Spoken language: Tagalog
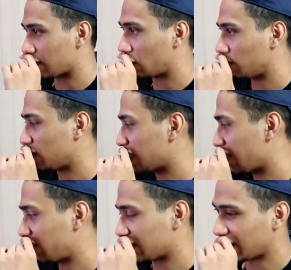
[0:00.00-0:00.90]
accomplish
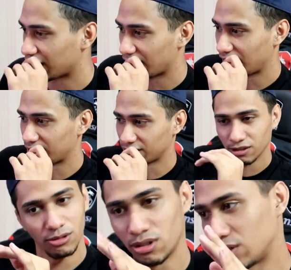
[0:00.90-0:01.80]
everything and
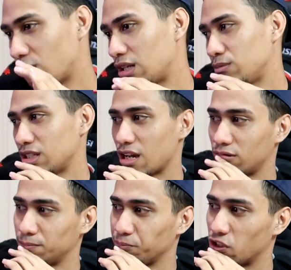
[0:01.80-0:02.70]
look, look at me
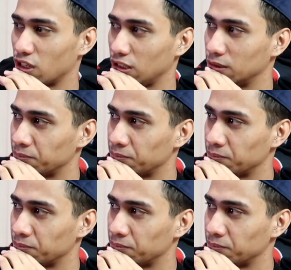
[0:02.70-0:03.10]
now. Okay.